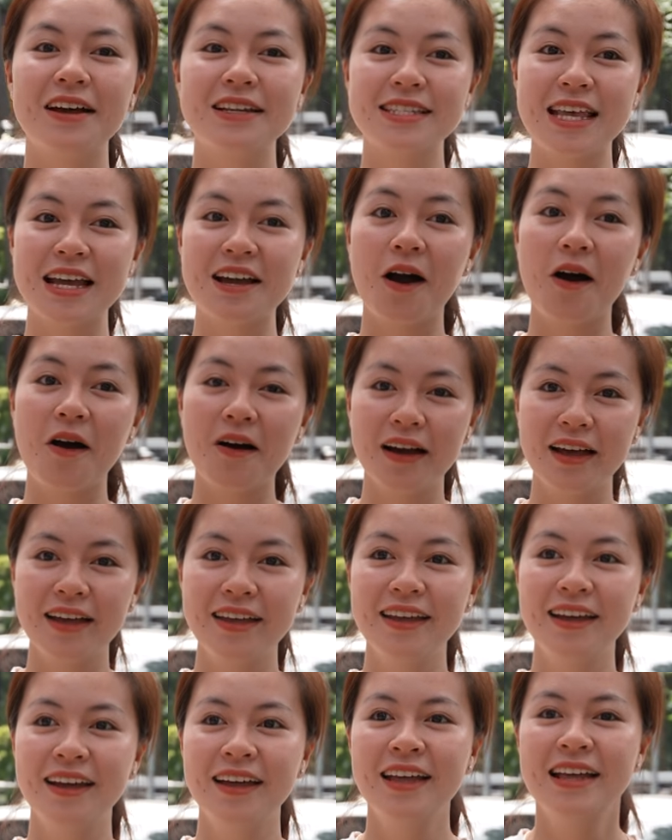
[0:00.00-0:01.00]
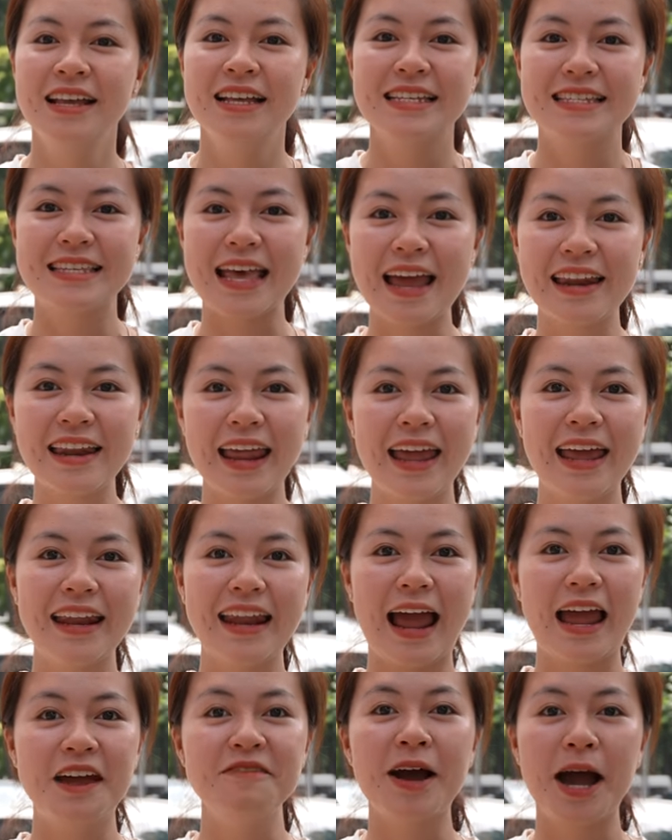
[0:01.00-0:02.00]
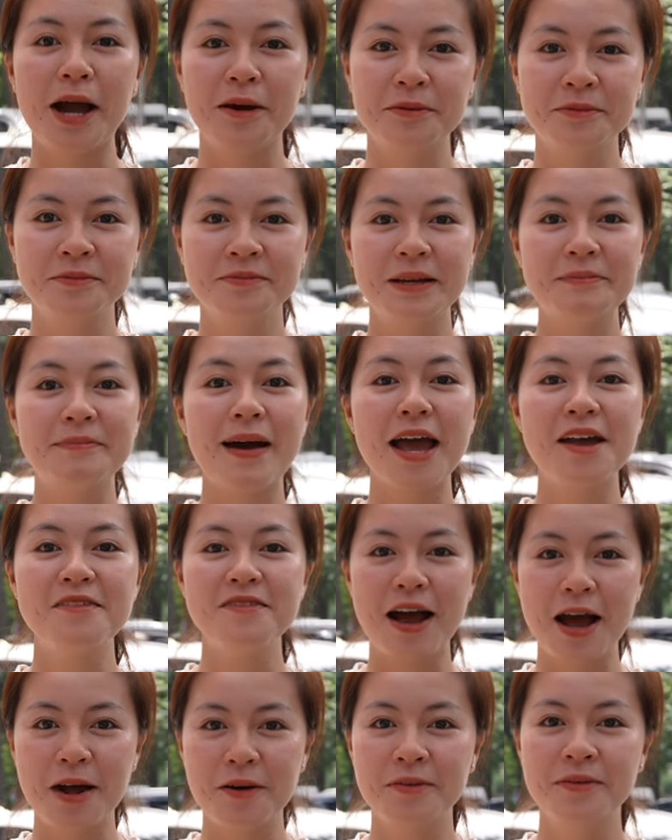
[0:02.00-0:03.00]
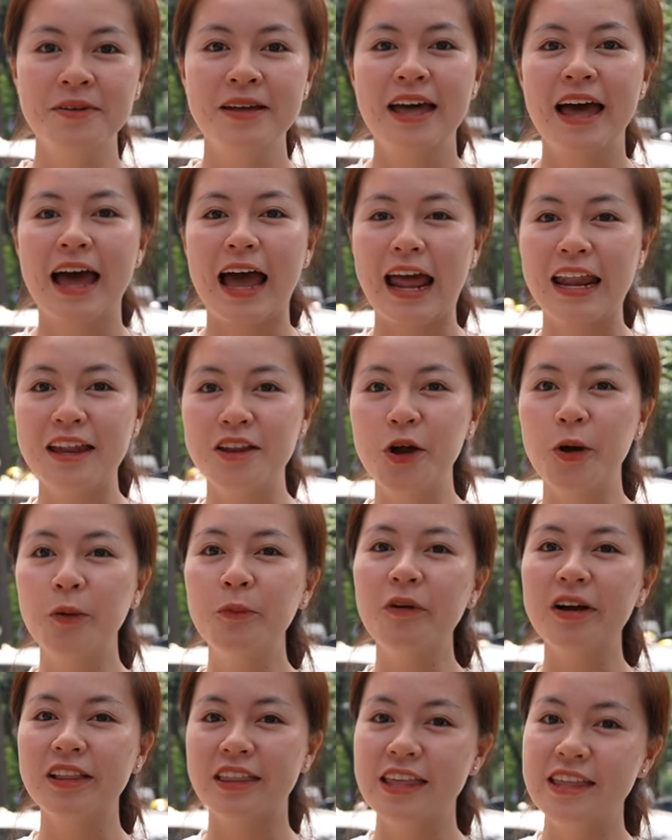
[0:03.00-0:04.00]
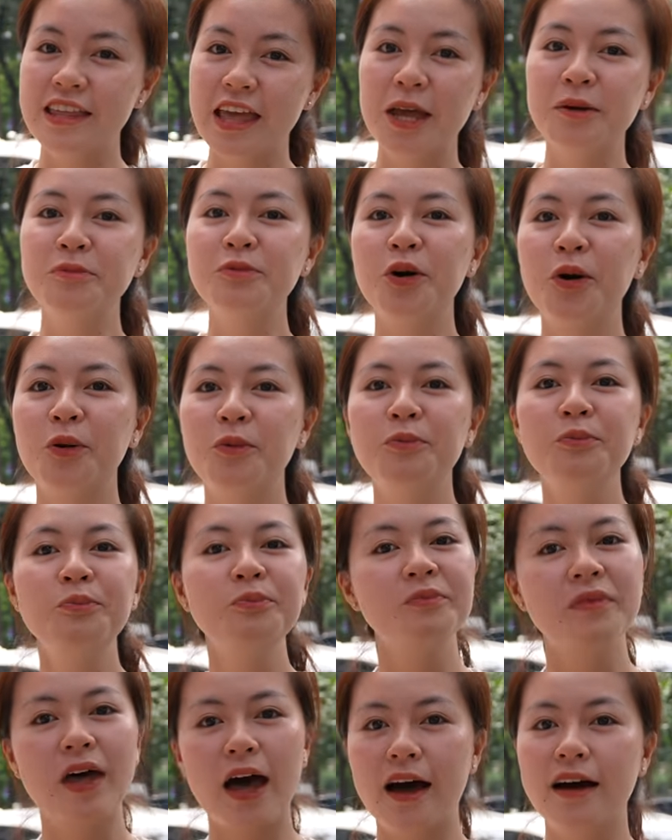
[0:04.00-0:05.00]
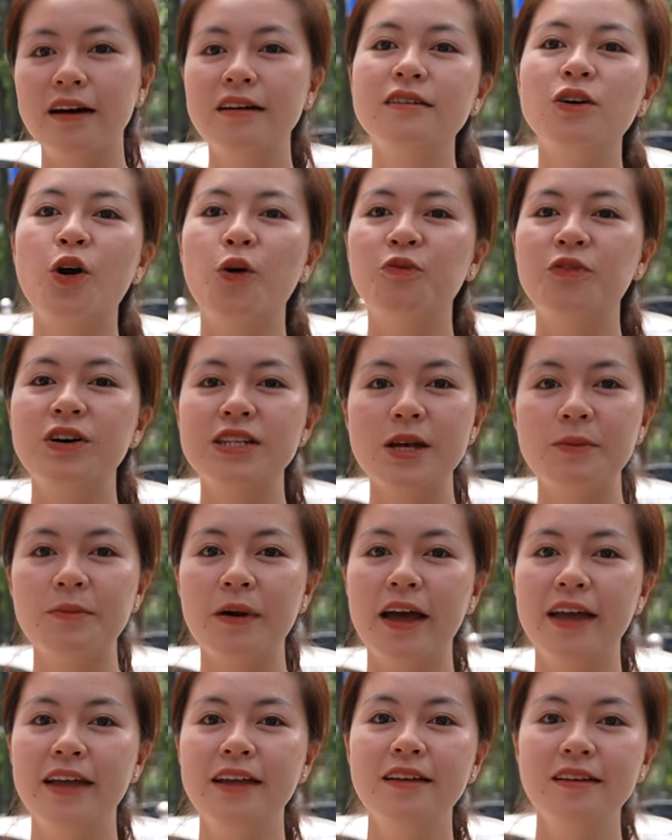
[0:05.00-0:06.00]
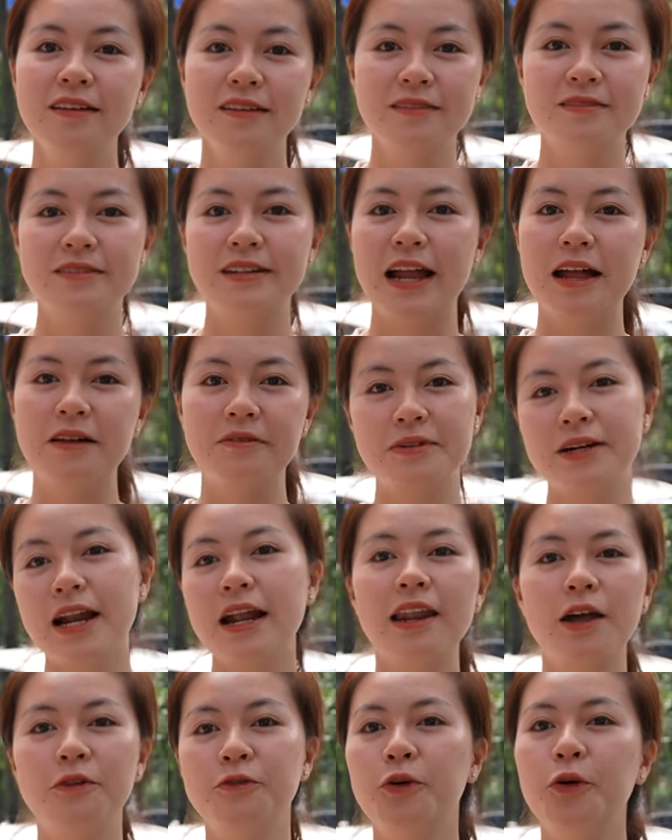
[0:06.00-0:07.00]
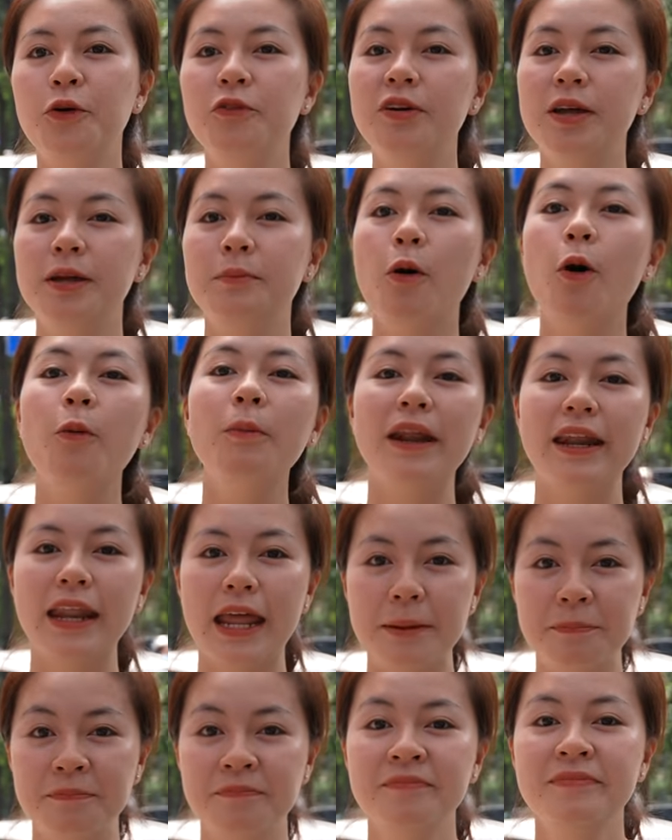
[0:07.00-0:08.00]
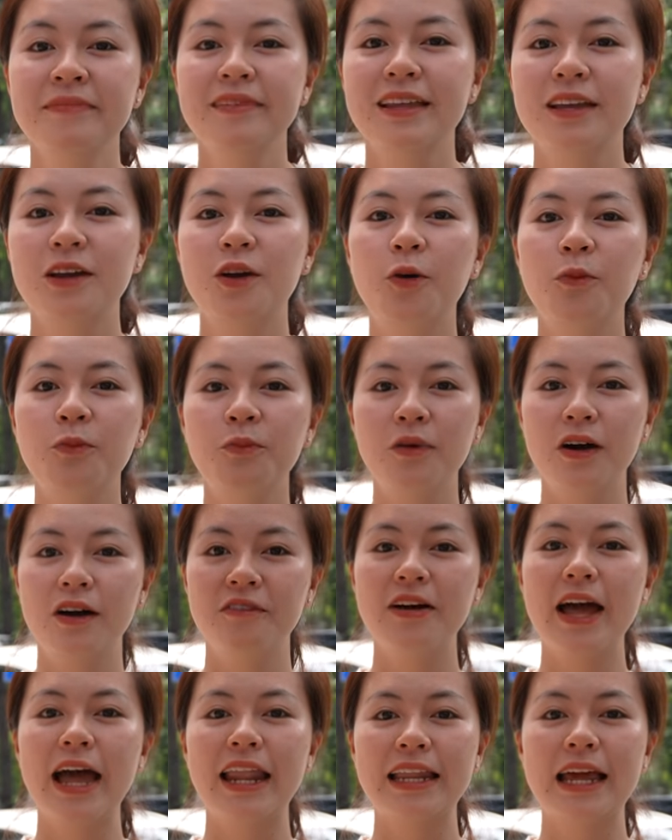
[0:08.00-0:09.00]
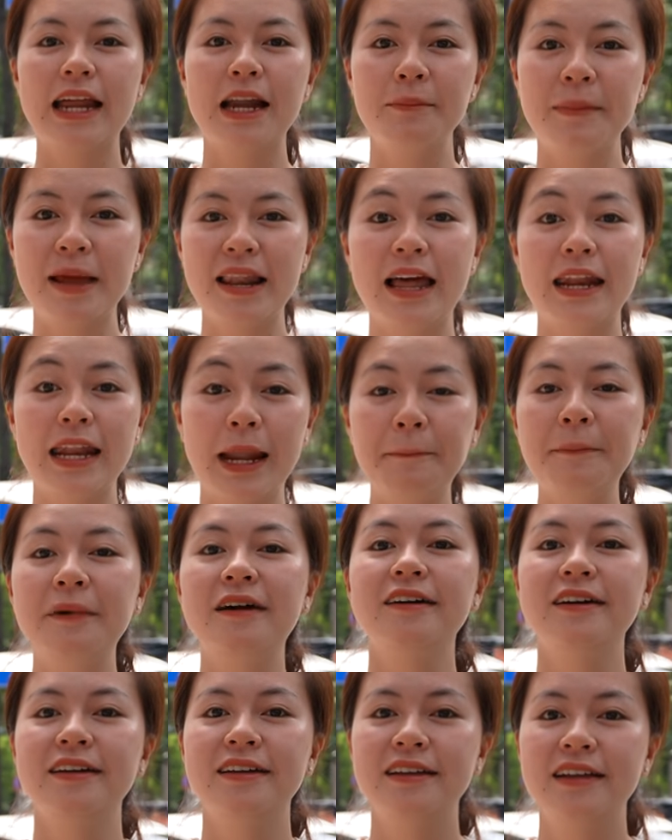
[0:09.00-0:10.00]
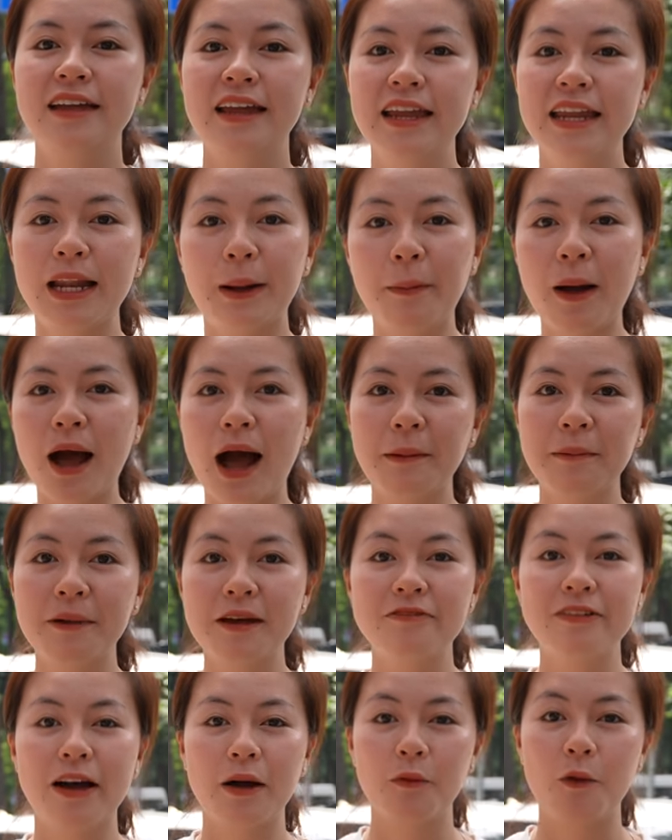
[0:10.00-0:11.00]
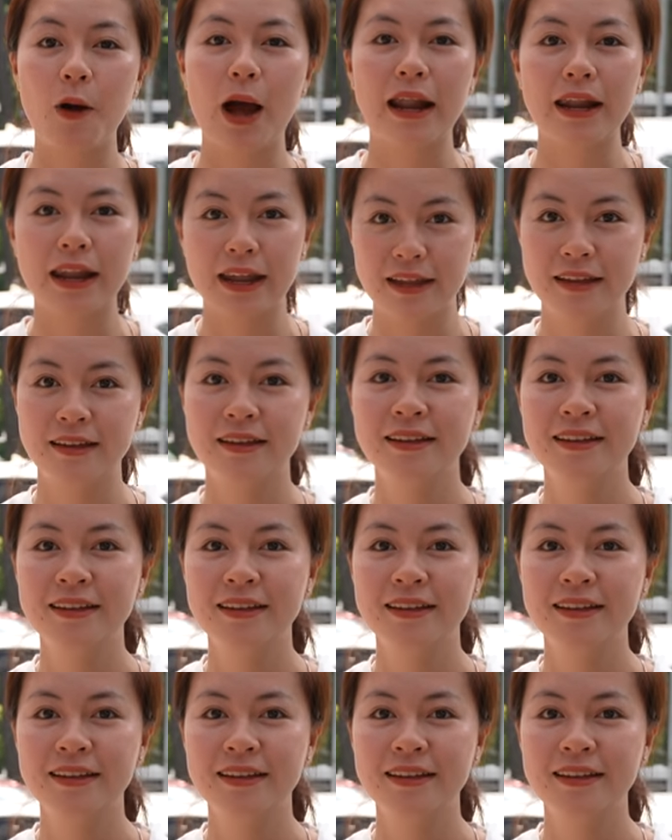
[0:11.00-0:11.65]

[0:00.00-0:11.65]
Sài Gòn thì sáng nay anh Hải vào, bay vào, anh Dũng và chị Diễm cũng ở cùng với Song Hỷ. Rồi rất là vui vì 4 anh em cùng với anh Caramel là 5 người thì đập hộp cái phần quà này.